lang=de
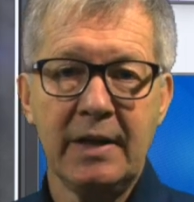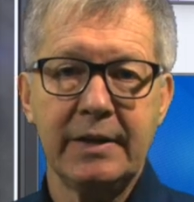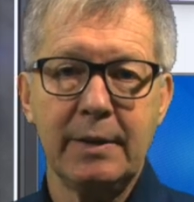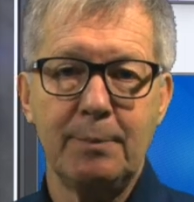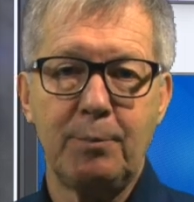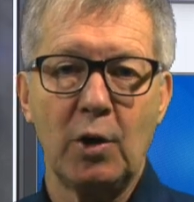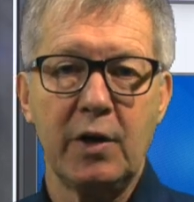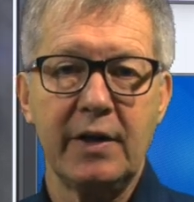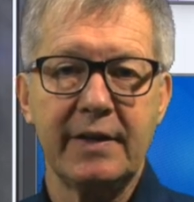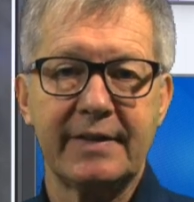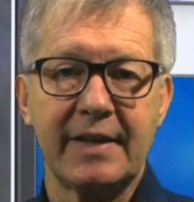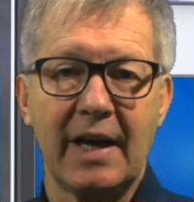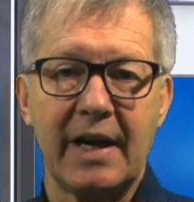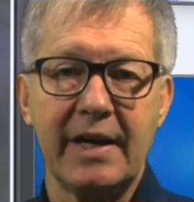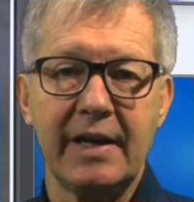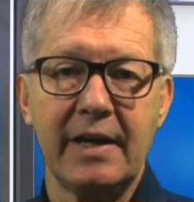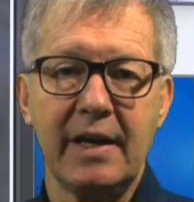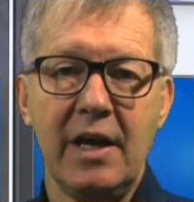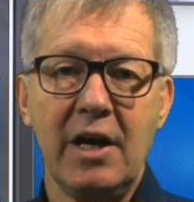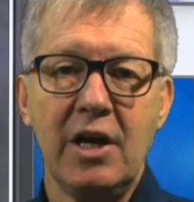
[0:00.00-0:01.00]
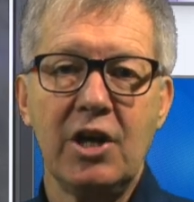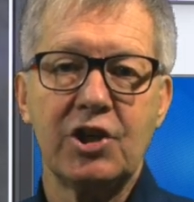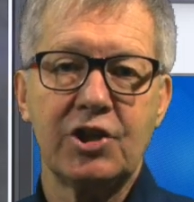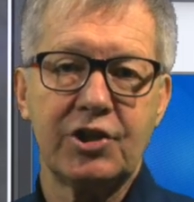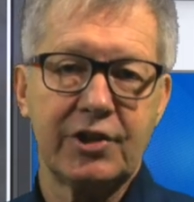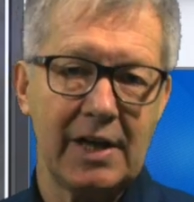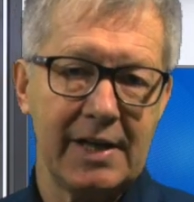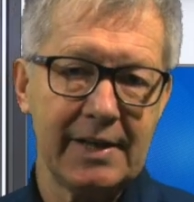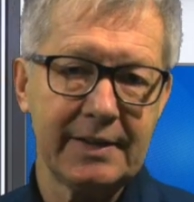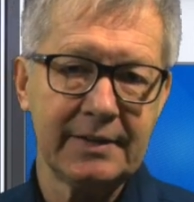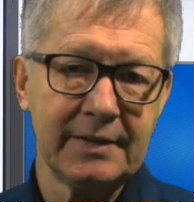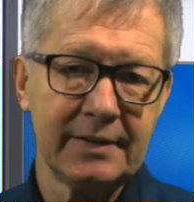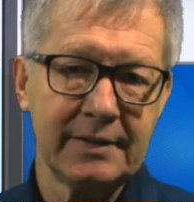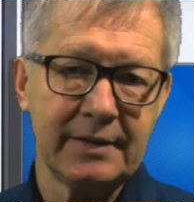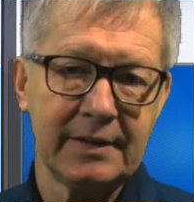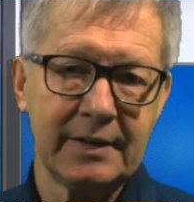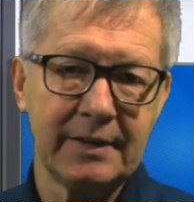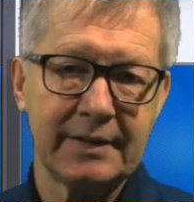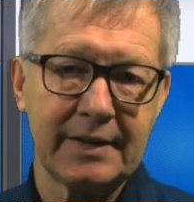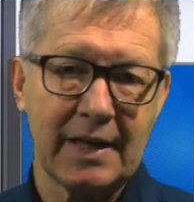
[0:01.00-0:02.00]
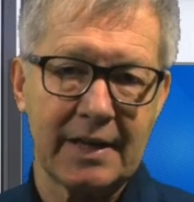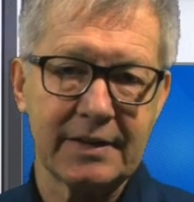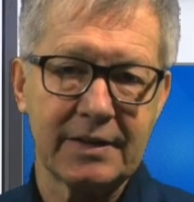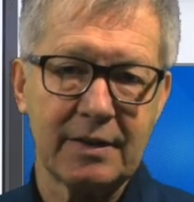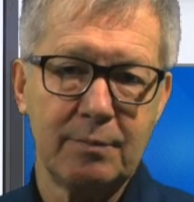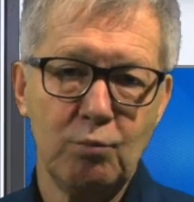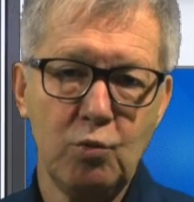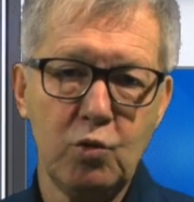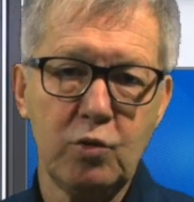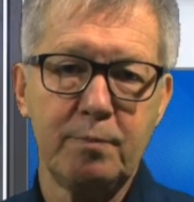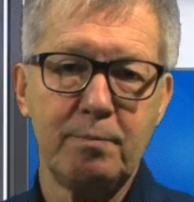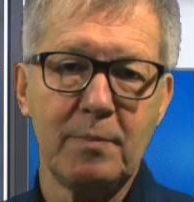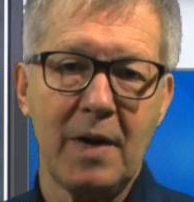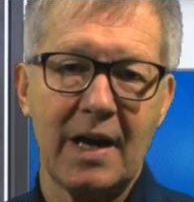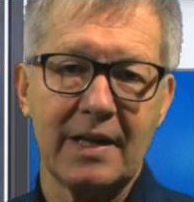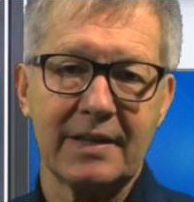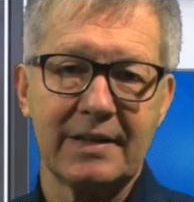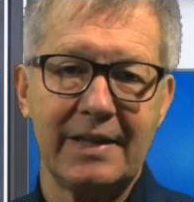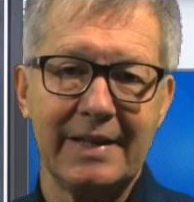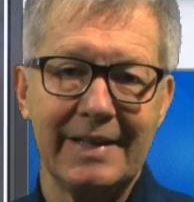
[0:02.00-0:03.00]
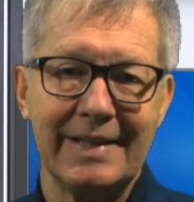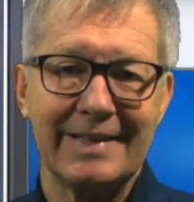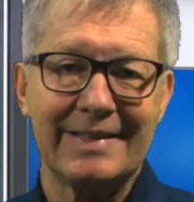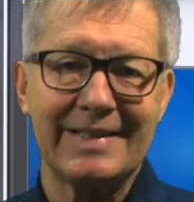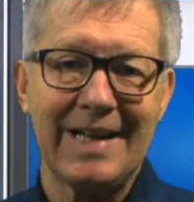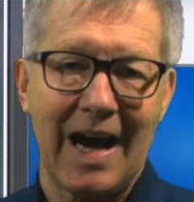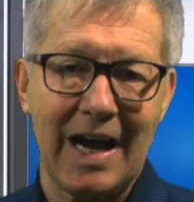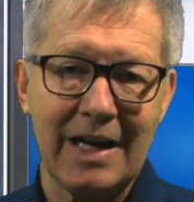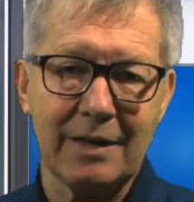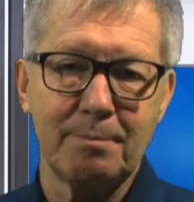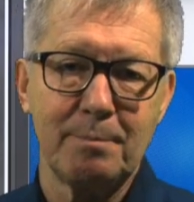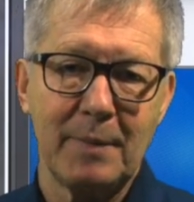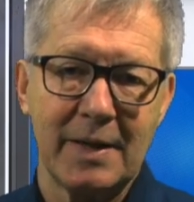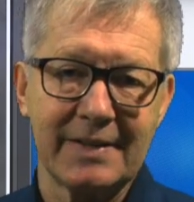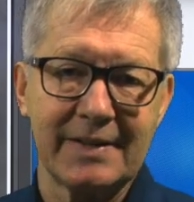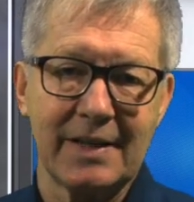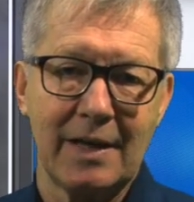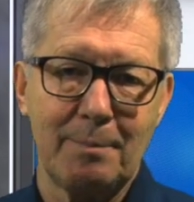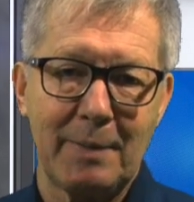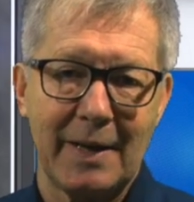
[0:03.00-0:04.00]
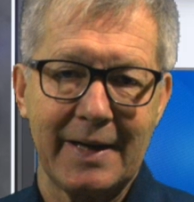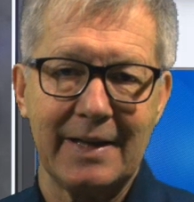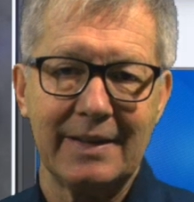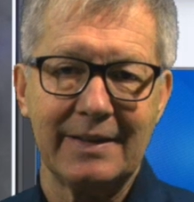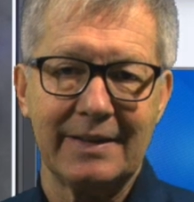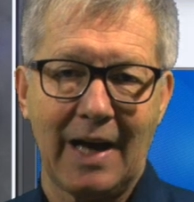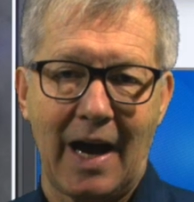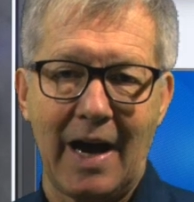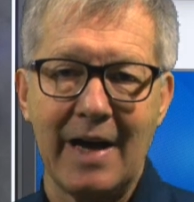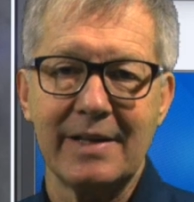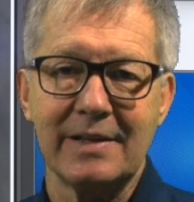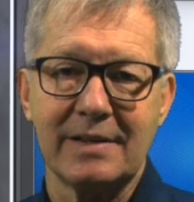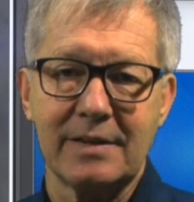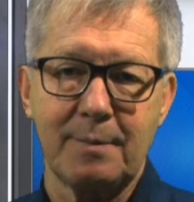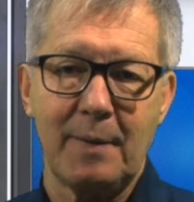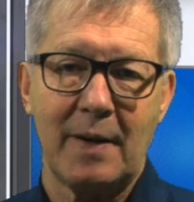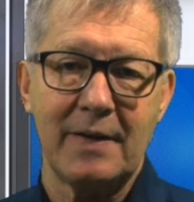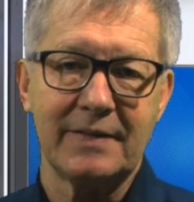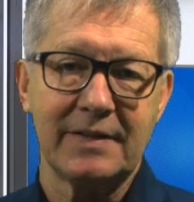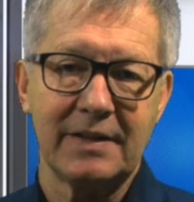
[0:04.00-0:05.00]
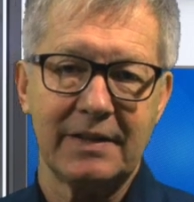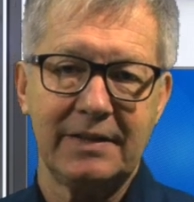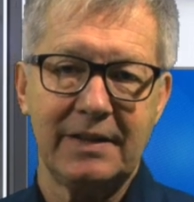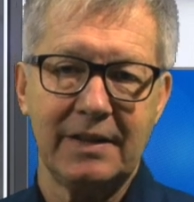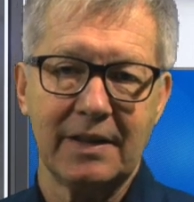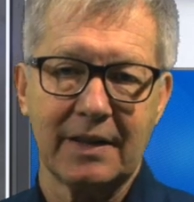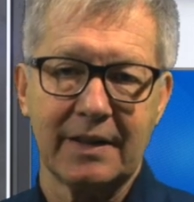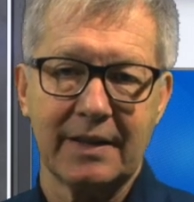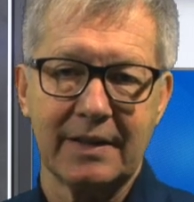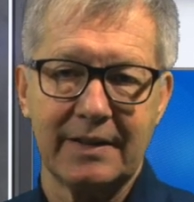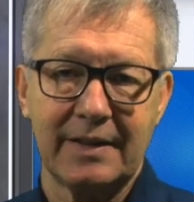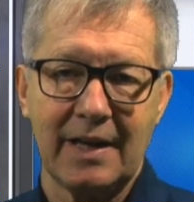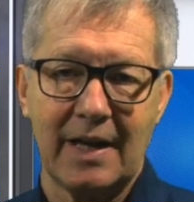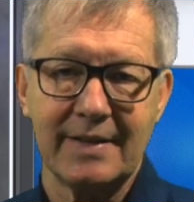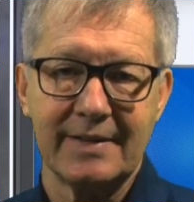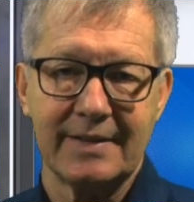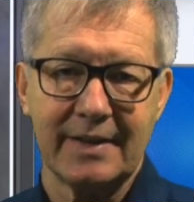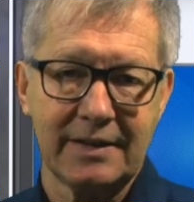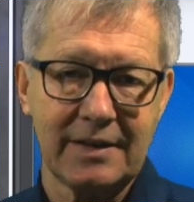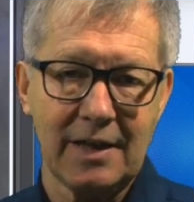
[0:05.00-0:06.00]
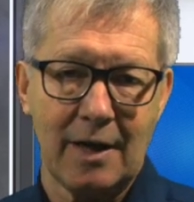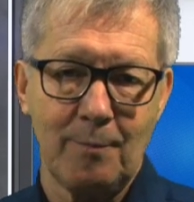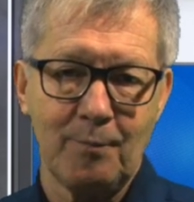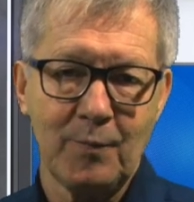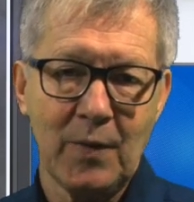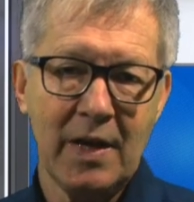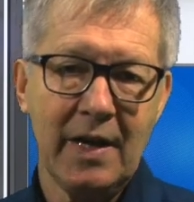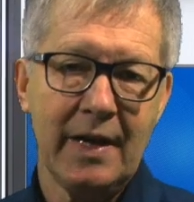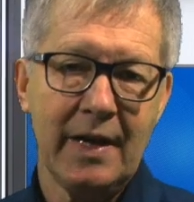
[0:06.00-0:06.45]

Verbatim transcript: Die Polizei stellten das mutmaßliche Tatmesser bei den 23-Jährigen dann sicher.